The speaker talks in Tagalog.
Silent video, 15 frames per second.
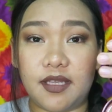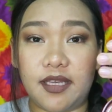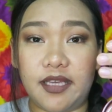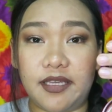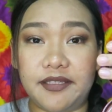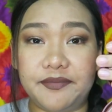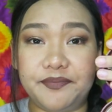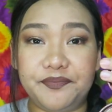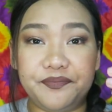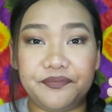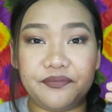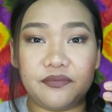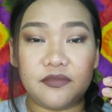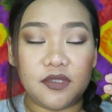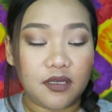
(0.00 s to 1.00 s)
Ayan.
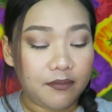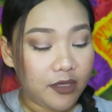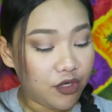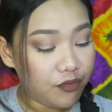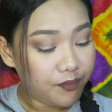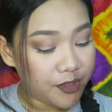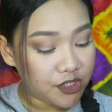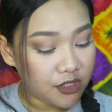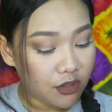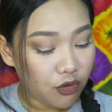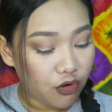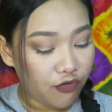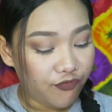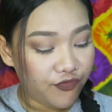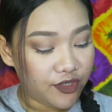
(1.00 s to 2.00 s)
Meron pa siyang
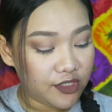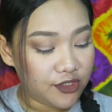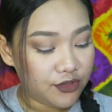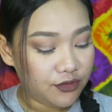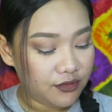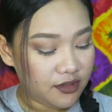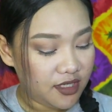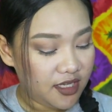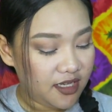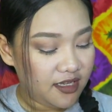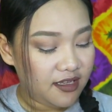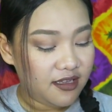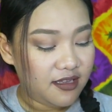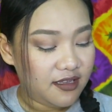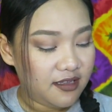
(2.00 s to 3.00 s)
covers.
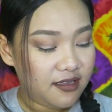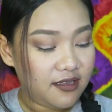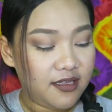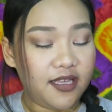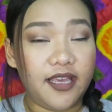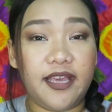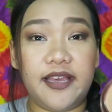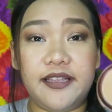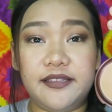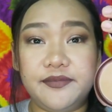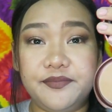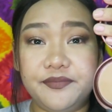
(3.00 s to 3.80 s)
Ayan.